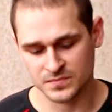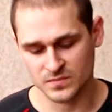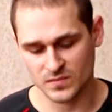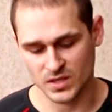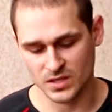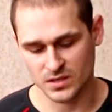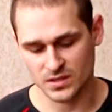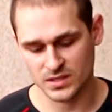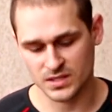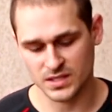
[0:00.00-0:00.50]

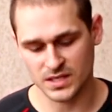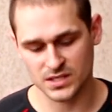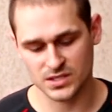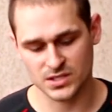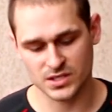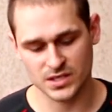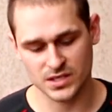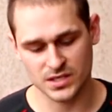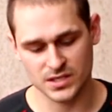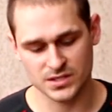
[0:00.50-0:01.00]
Э,
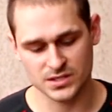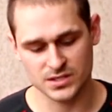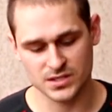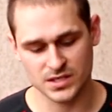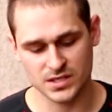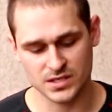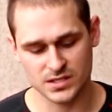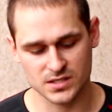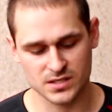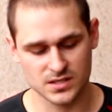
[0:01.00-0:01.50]
также
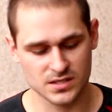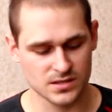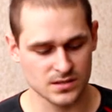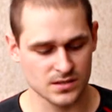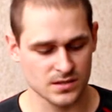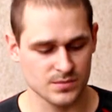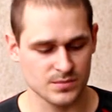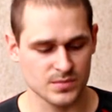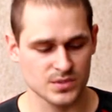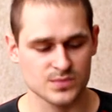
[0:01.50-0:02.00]
интересное
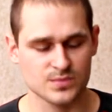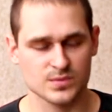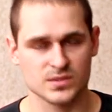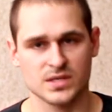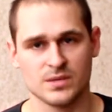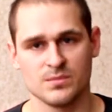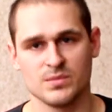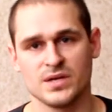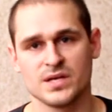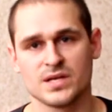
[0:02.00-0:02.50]

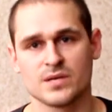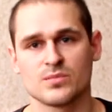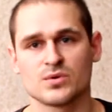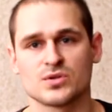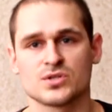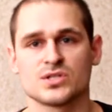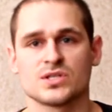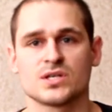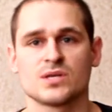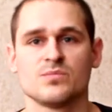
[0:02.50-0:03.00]
приспособление,
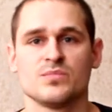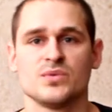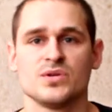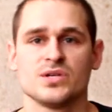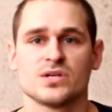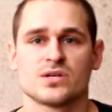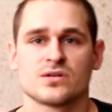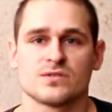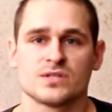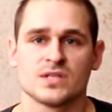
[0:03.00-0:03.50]
можете
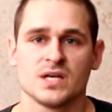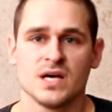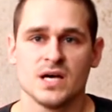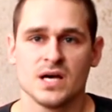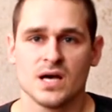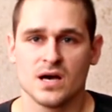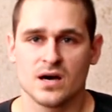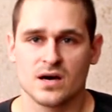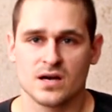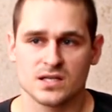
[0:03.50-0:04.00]
комбинировать
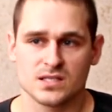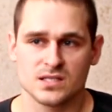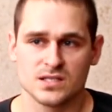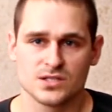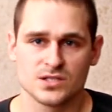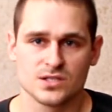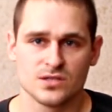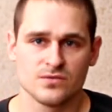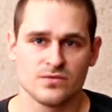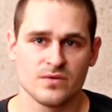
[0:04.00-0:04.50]

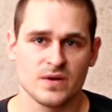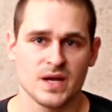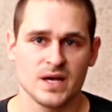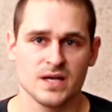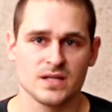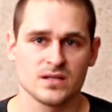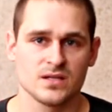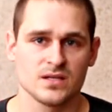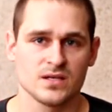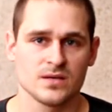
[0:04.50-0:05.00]
различные
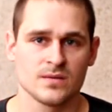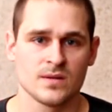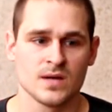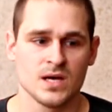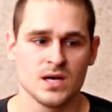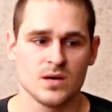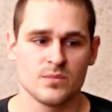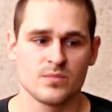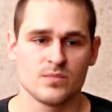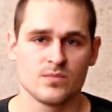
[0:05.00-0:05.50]
варианты,
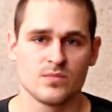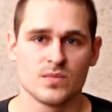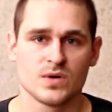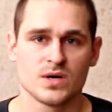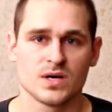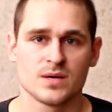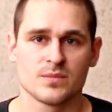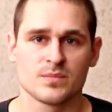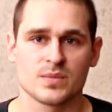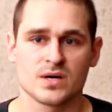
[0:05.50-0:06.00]

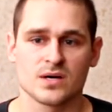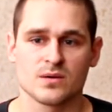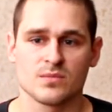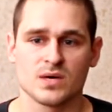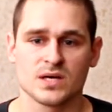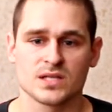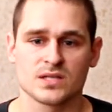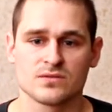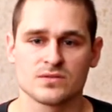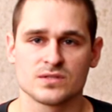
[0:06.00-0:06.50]
э,
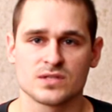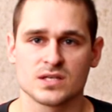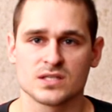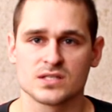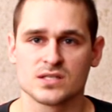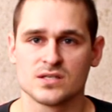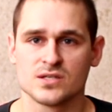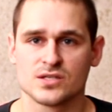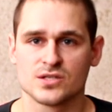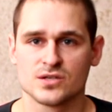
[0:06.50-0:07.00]
прорабатывать
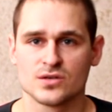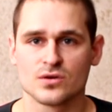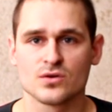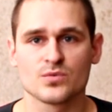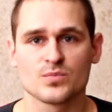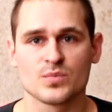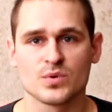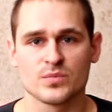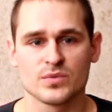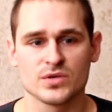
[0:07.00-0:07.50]
различные
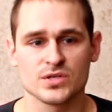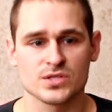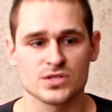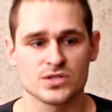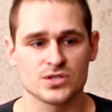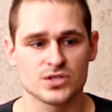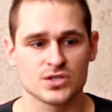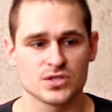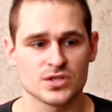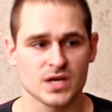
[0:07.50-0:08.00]
группы мышц,
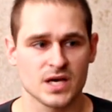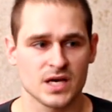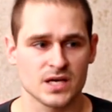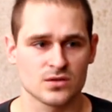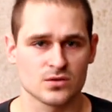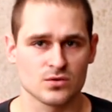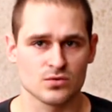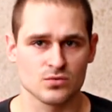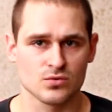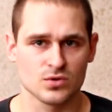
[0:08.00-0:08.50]
начиная
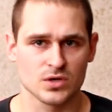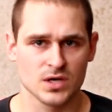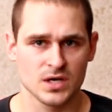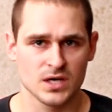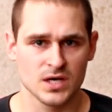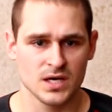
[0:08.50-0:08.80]
от рук,